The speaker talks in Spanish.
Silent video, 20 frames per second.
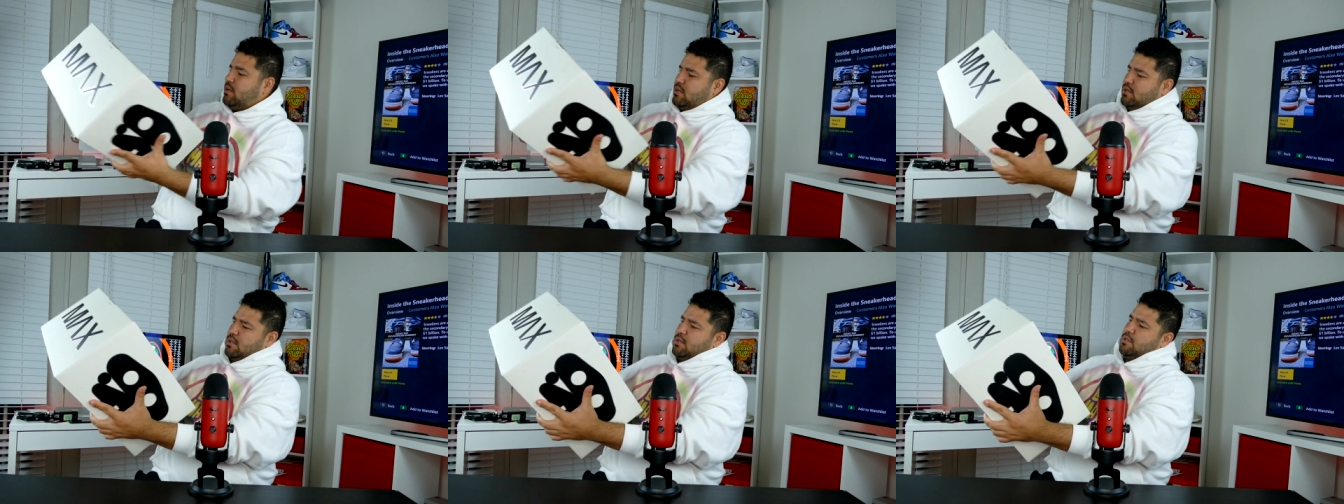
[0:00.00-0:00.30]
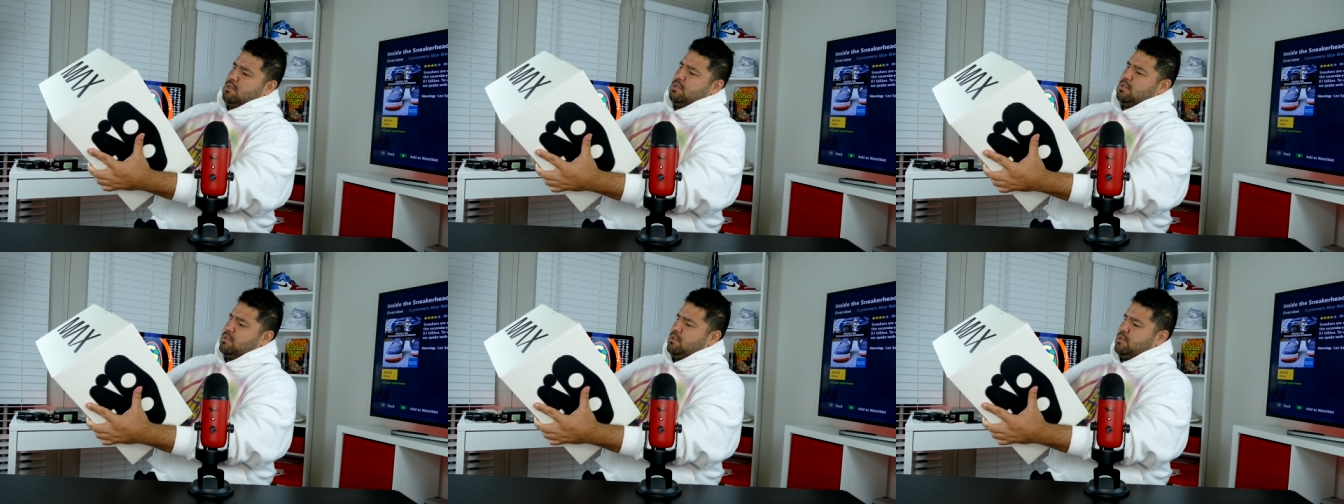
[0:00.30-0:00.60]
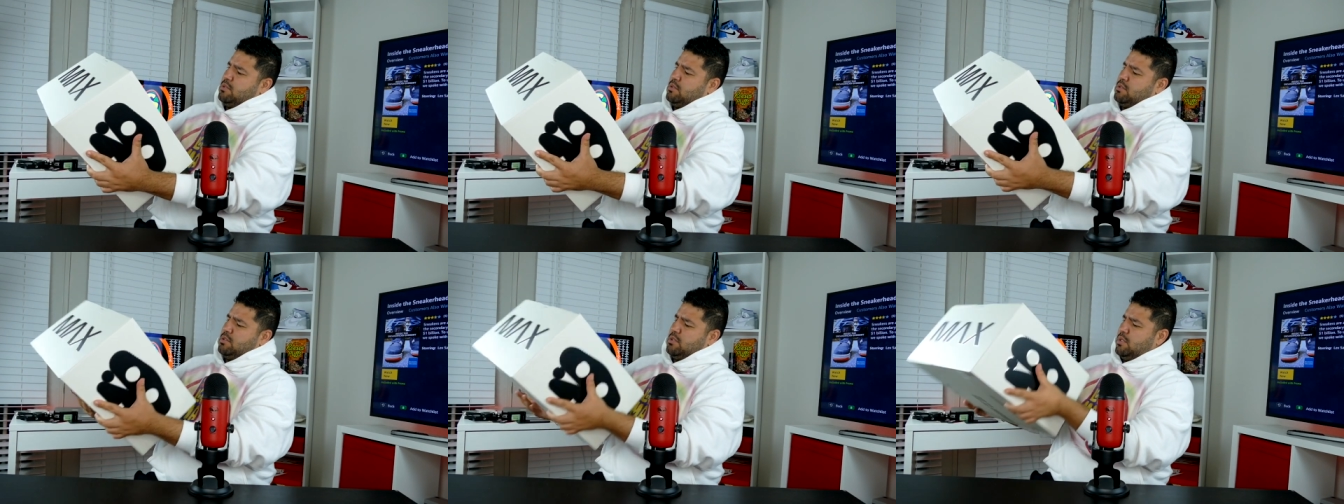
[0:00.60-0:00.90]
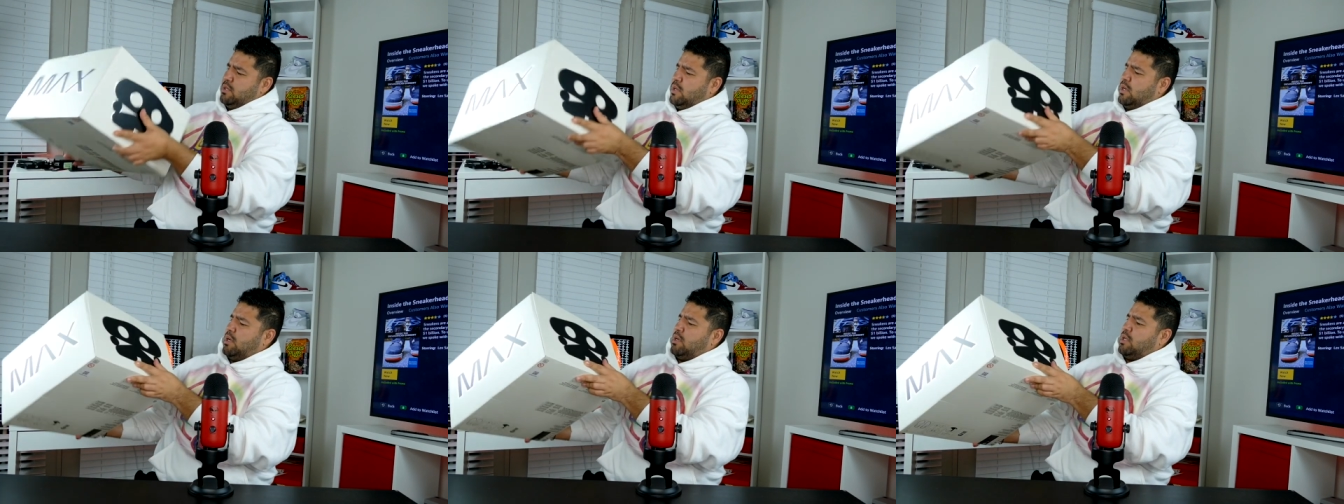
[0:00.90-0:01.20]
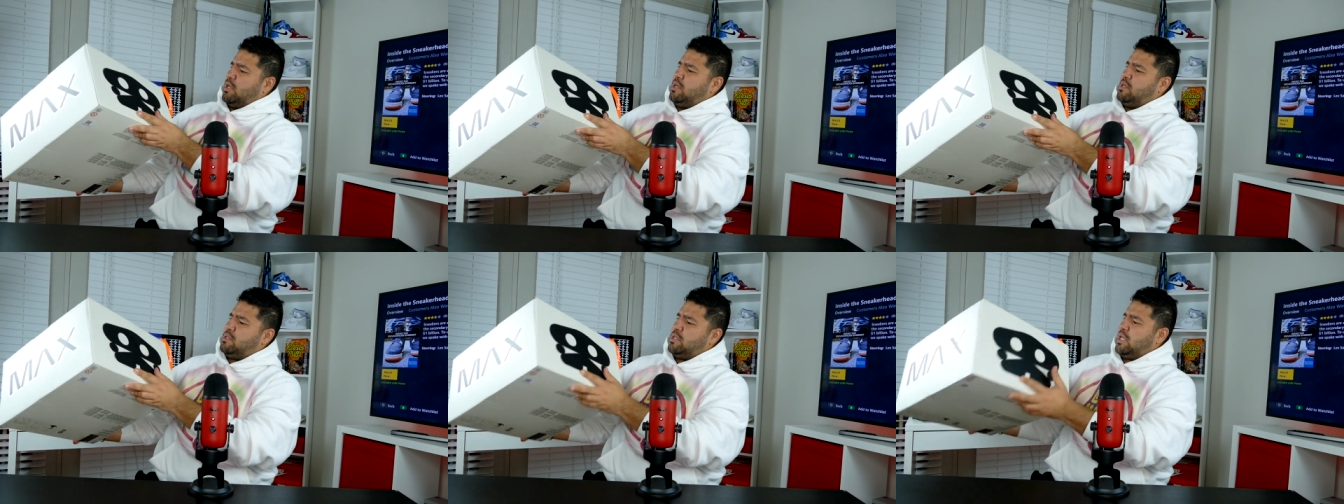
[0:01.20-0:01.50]

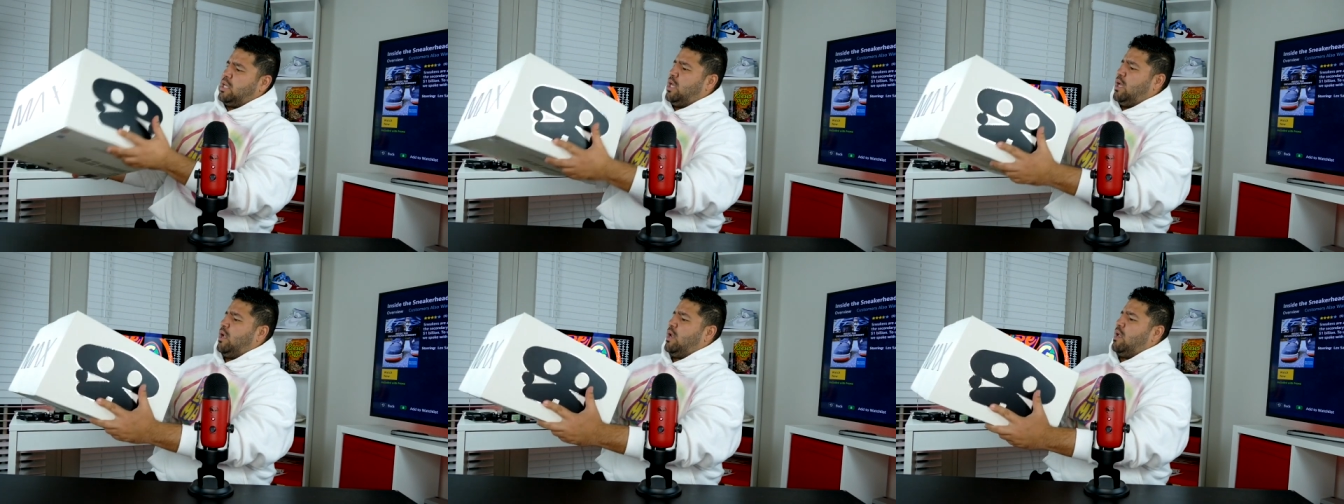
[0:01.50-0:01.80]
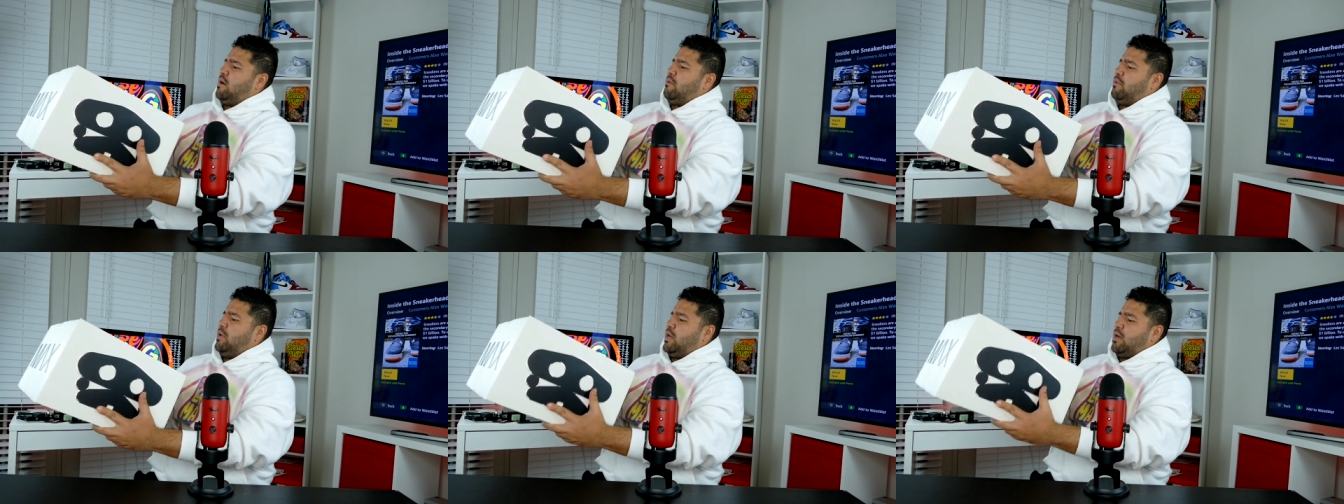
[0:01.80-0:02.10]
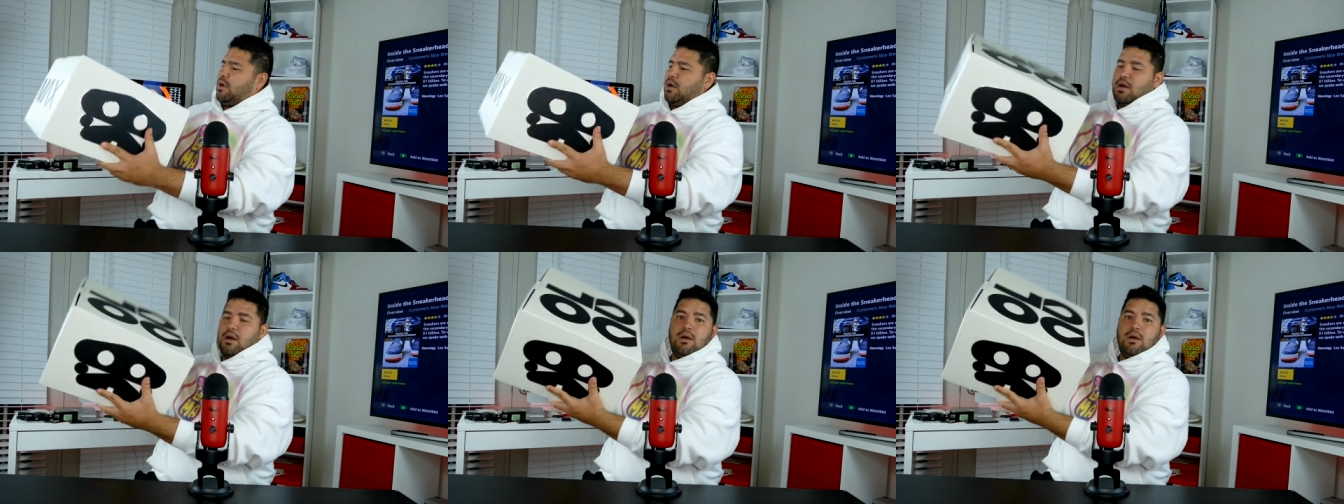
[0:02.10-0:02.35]
Así se queda a la verga?